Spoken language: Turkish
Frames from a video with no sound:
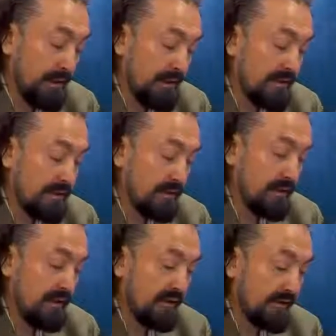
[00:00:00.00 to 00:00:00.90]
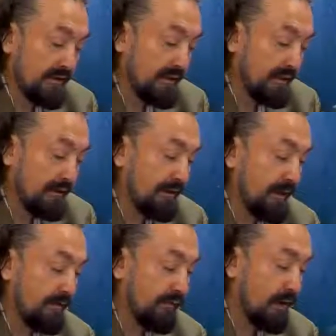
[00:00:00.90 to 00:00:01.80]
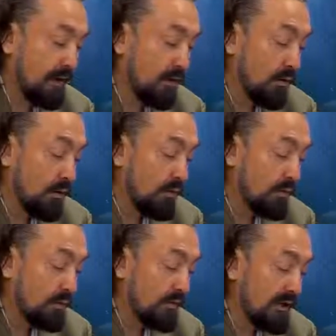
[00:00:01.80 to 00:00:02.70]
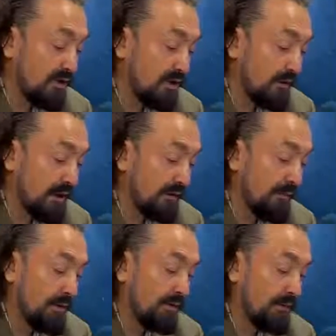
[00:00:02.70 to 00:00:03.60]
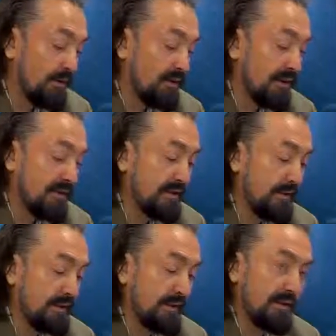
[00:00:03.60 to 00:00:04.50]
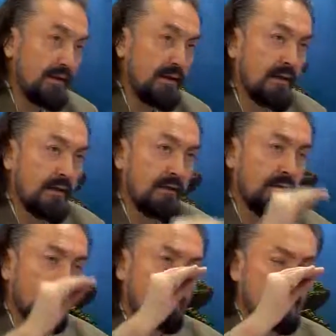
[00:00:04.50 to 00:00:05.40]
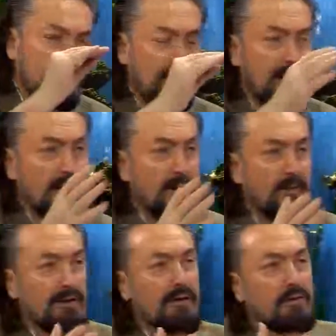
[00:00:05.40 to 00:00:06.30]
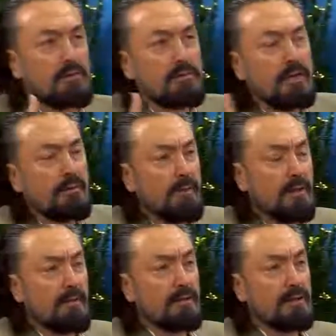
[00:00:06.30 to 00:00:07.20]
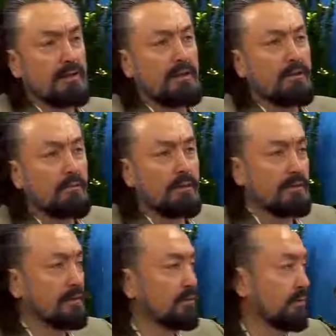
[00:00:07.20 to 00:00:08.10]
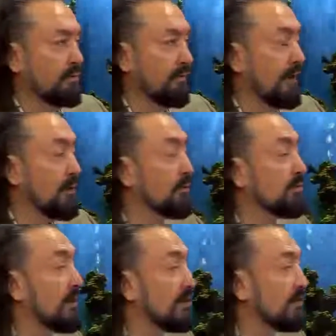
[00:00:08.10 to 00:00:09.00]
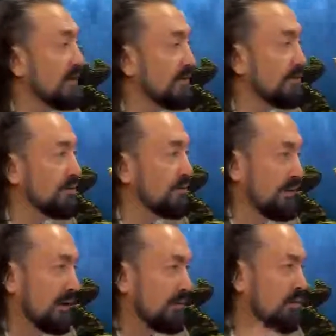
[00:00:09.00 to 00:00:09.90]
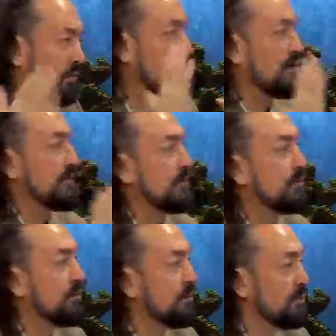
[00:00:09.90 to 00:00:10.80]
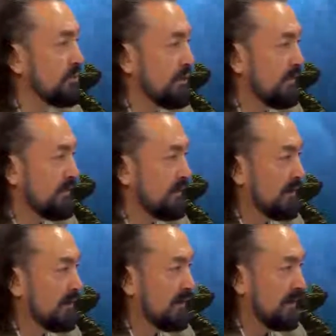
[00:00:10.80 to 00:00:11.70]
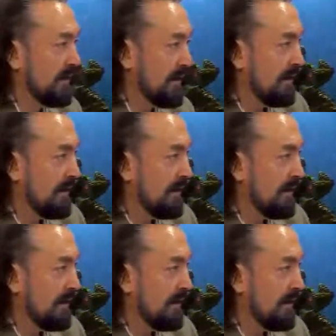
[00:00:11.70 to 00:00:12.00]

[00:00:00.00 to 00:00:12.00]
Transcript: Biz iyilikten ve uzlaştırmaktan başka bir şey istemedik. Biz iyilik amacı yani düzeltmek amacıyla iyi olmanızı istiyoruz diyor. ve uzlaşmayı istiyoruz. Yani çok uzlaşmacı görünür münafıklar.